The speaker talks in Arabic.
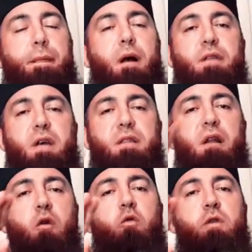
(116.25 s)
قد
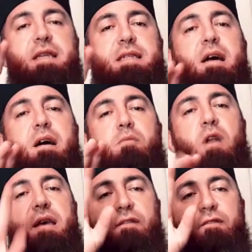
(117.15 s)
اعتنقوا الإسلام
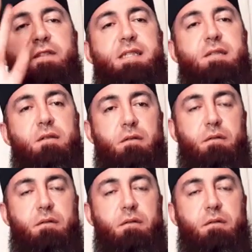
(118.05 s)
ولكن في السر